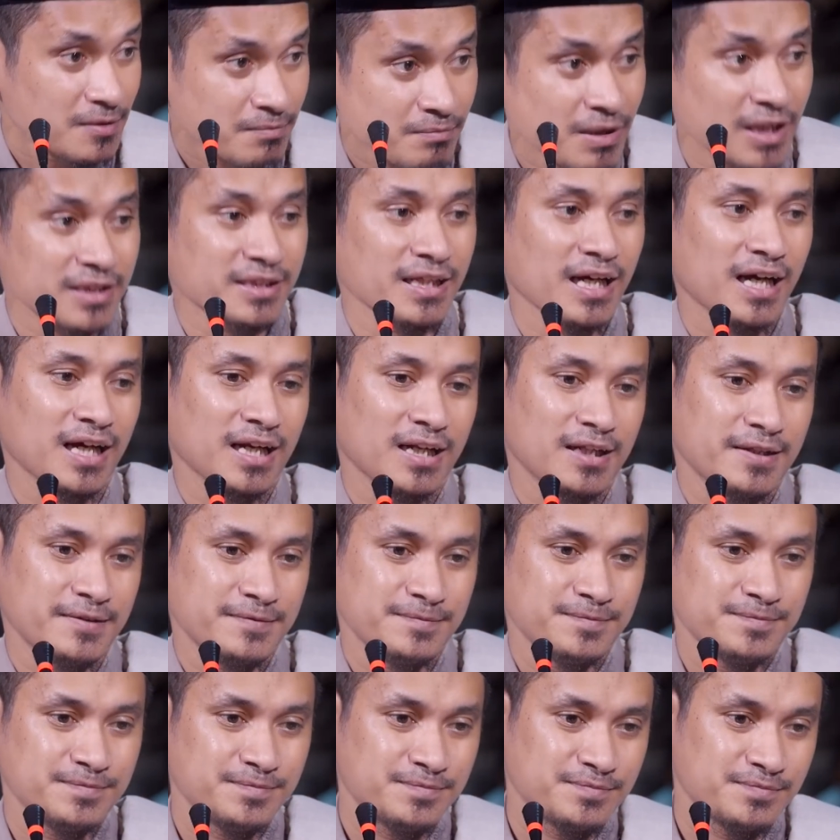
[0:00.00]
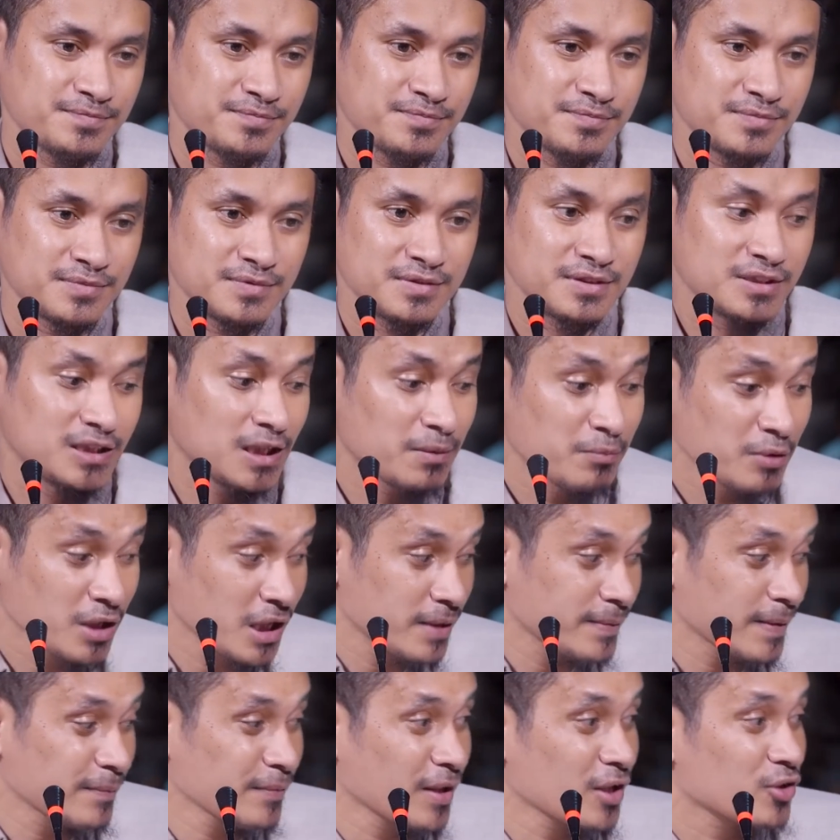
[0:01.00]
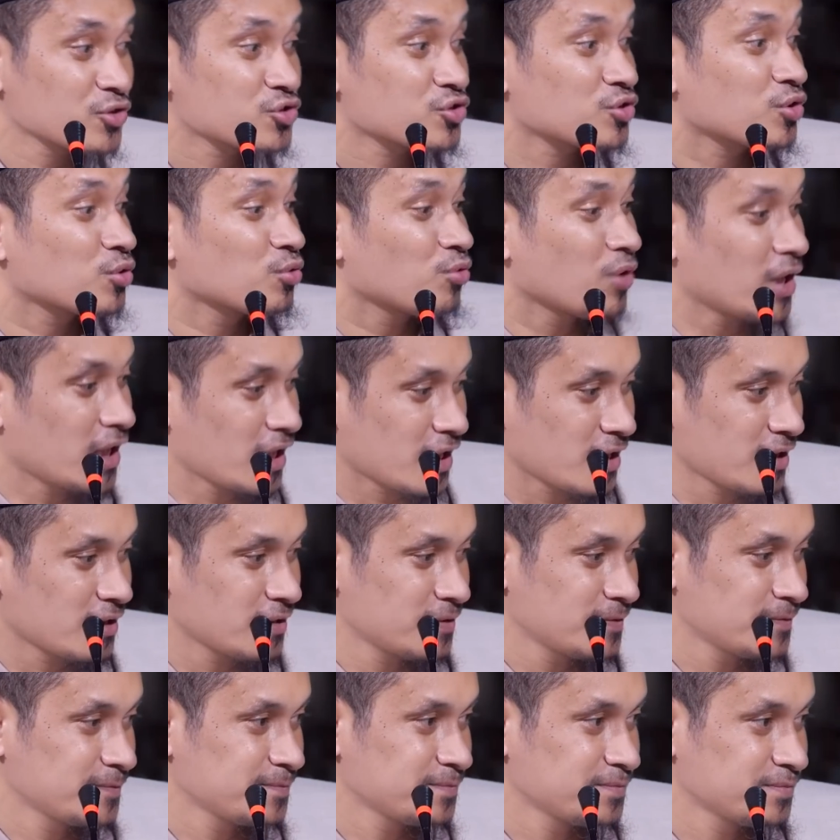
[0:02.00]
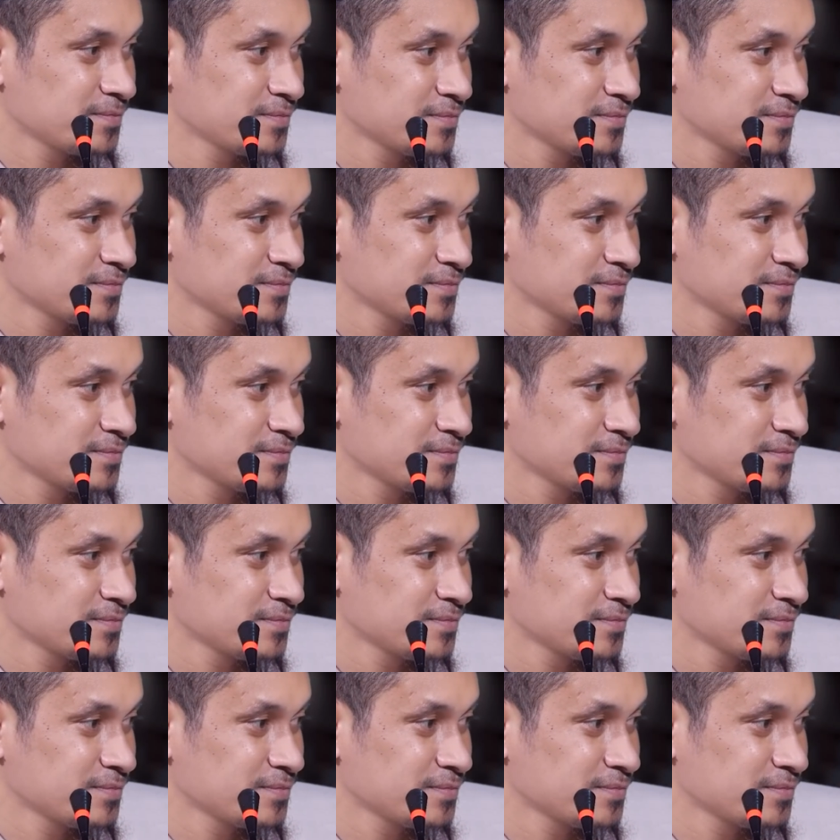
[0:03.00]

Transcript: batal. Namun imam harus keluar.